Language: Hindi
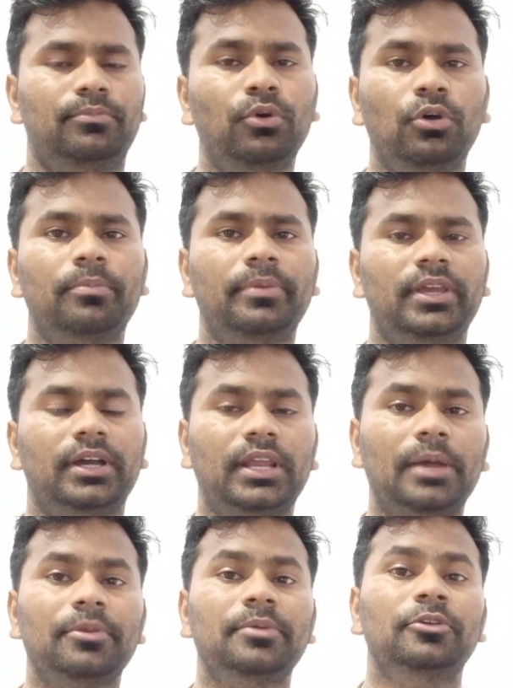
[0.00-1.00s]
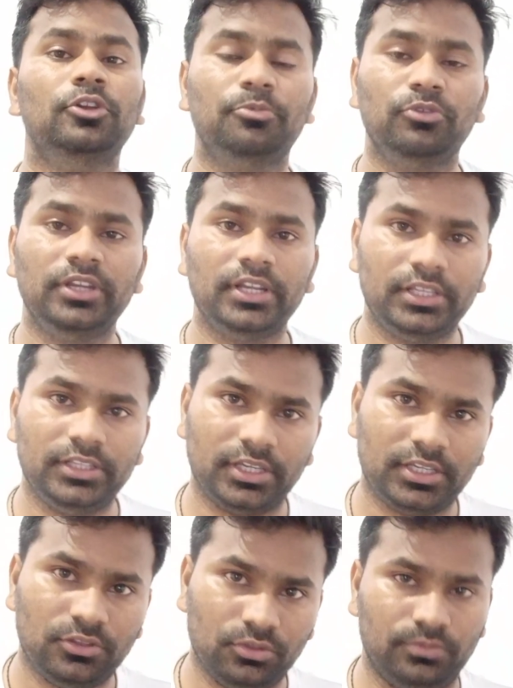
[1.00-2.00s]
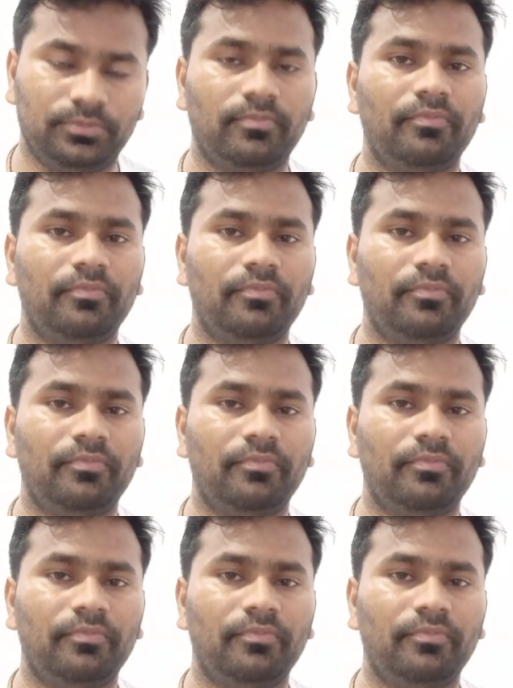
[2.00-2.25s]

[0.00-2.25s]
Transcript: फ़ोन पे अगर आपने वीडियो पूरी नहीं देखी तो